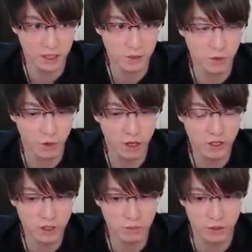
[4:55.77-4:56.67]
でも、
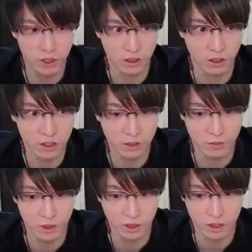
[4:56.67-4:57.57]
ガンシップ出た、
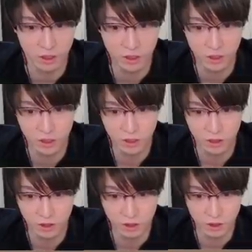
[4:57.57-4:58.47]
ガンシップ出た。
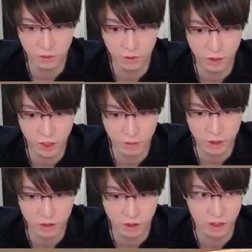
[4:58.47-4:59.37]
なかなかこれ
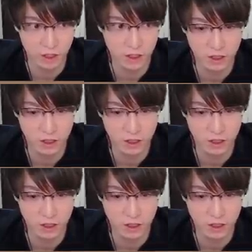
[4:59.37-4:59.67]
ハイペースじゃない？